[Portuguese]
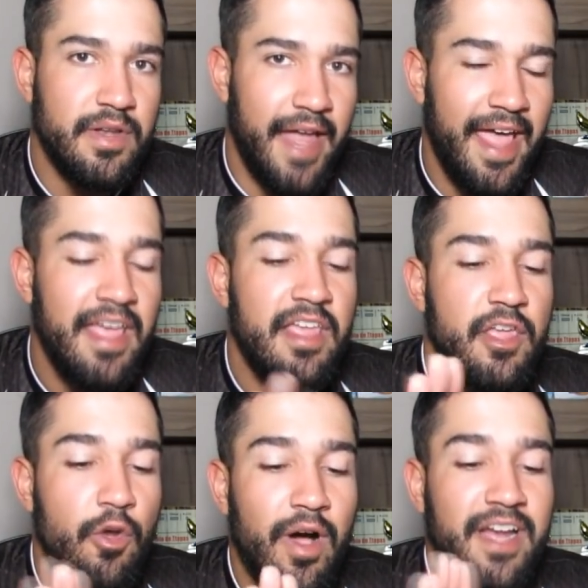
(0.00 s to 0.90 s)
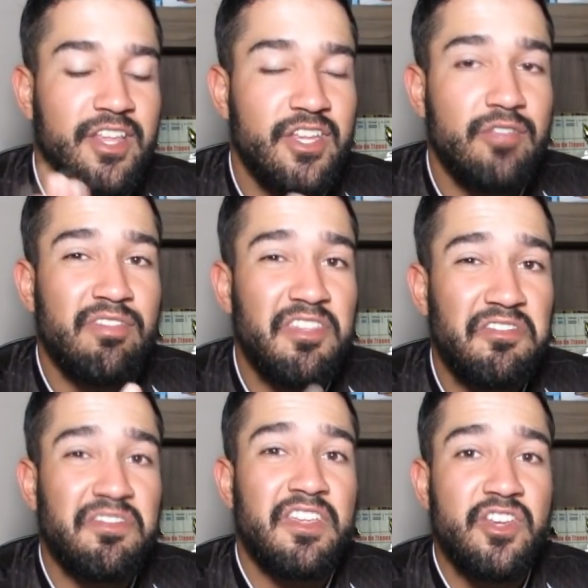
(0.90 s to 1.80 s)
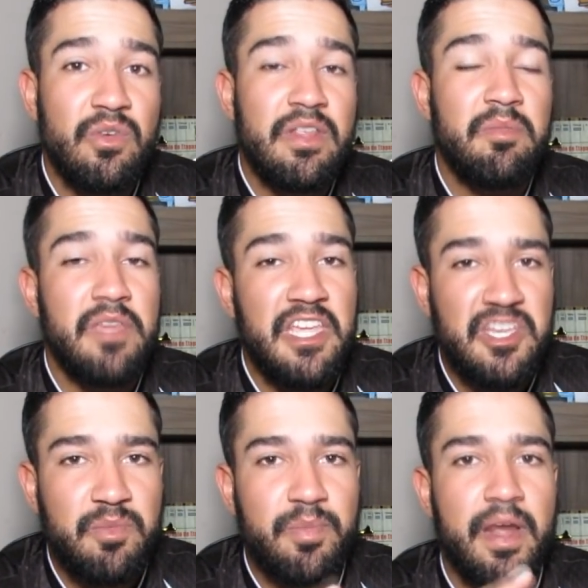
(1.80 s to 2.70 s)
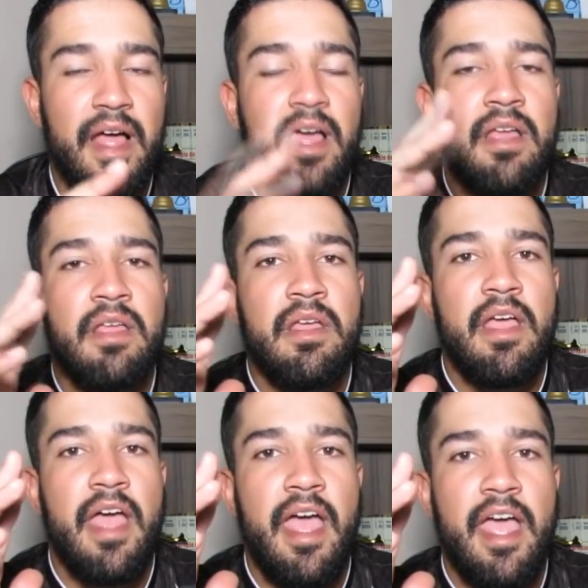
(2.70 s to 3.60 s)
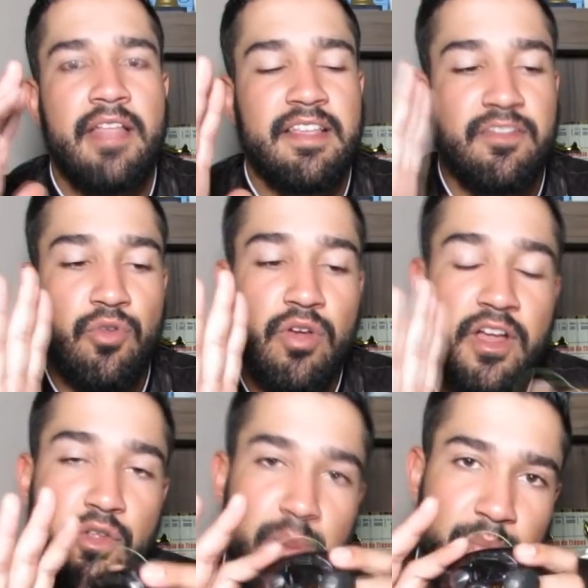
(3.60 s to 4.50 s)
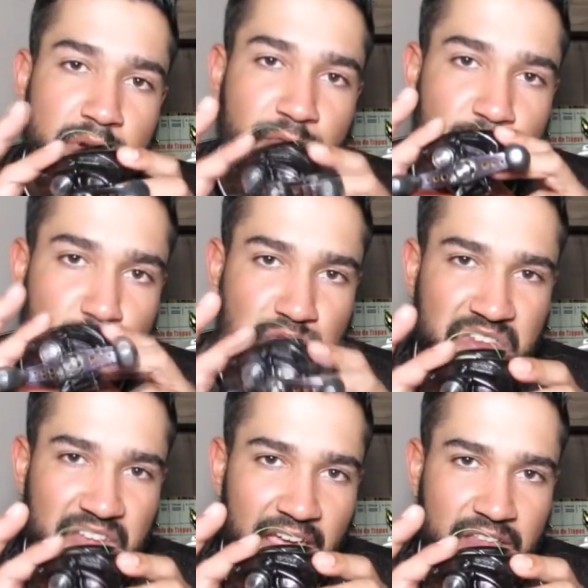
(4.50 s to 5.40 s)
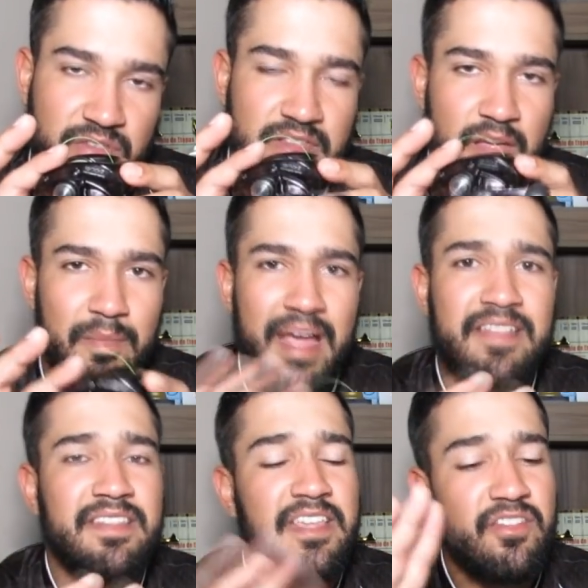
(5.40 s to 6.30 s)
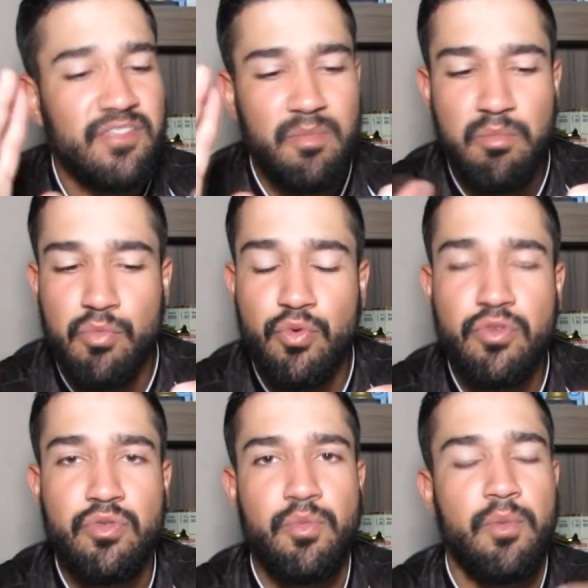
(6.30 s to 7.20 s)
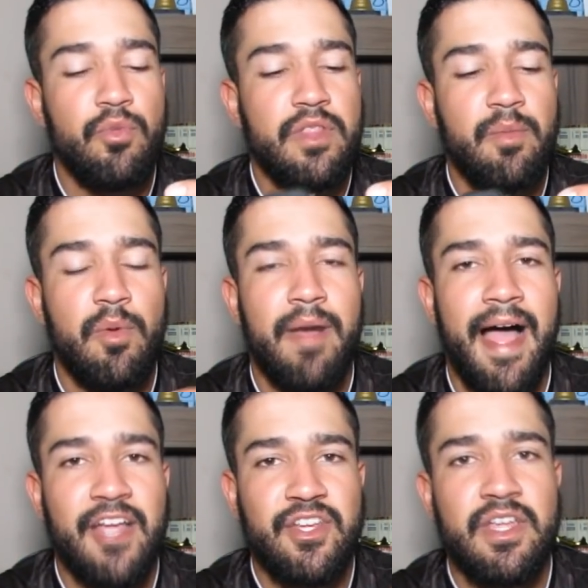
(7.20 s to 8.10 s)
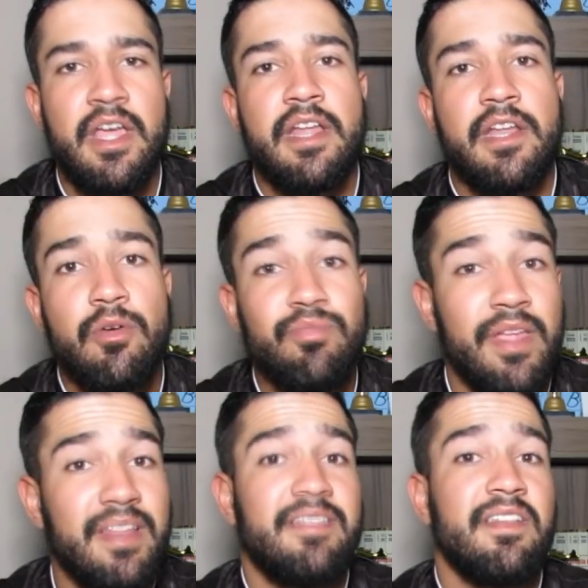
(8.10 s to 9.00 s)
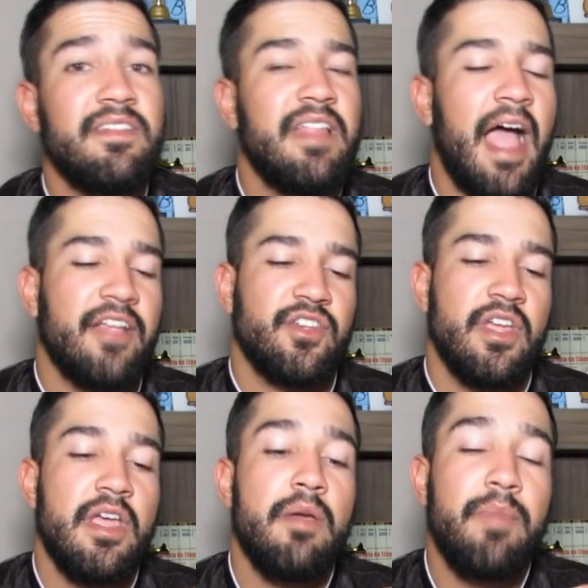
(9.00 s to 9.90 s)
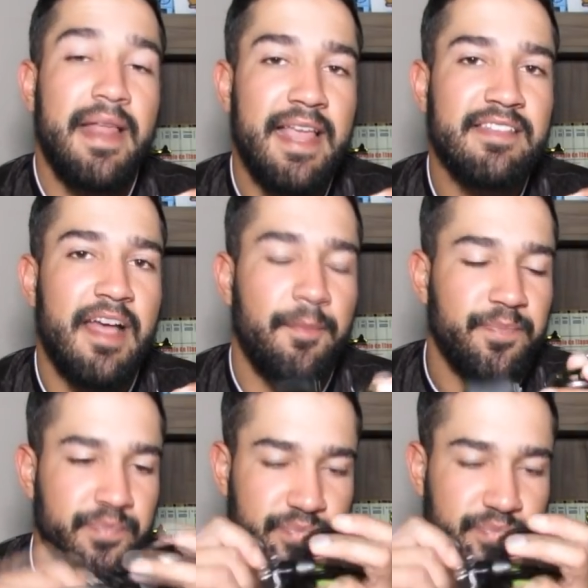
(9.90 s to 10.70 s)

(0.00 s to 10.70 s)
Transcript: Né? Eu acredito que isso seja o limite para é, tá se colocando em uma perfil 200, né? Mais que isso é muito muita bobagem, não tem necessidade. Beleza?